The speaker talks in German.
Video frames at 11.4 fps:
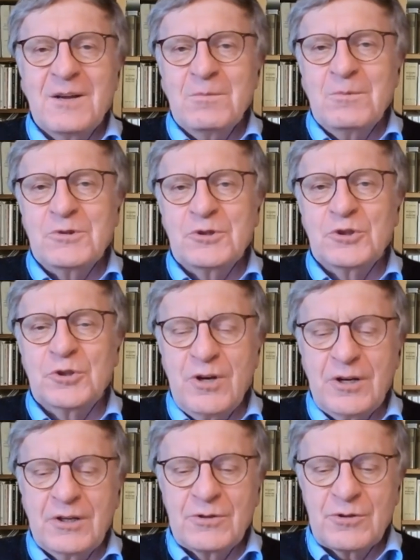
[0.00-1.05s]
Müssen
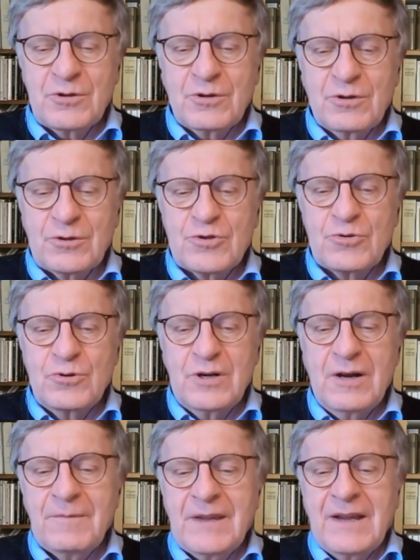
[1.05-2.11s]
Schülerinnen und
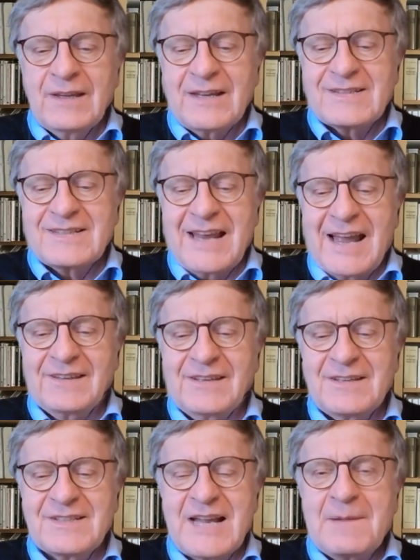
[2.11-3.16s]
Schüler das
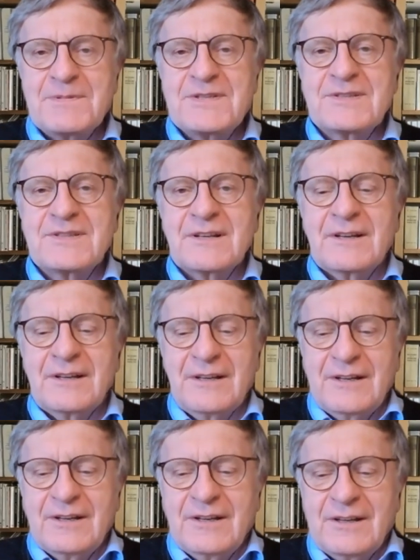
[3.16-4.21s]
Lernen selbst
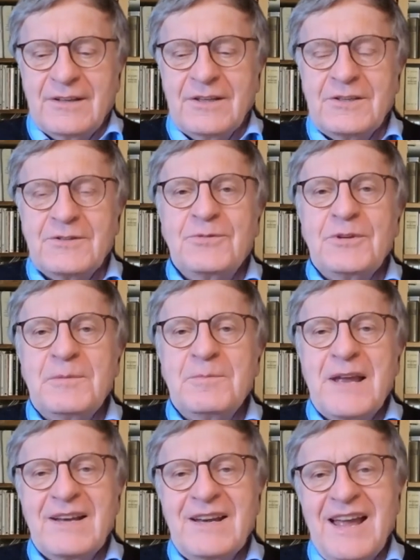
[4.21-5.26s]
nicht viel
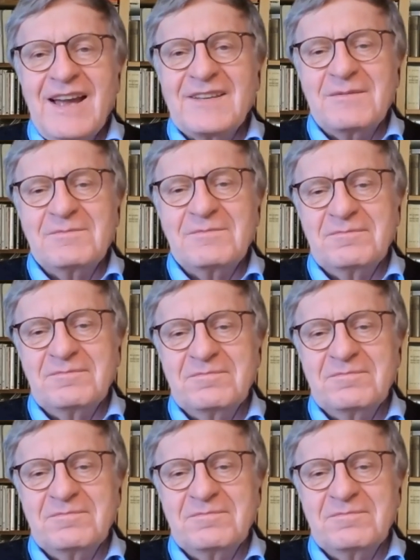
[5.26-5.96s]
mehr lernen?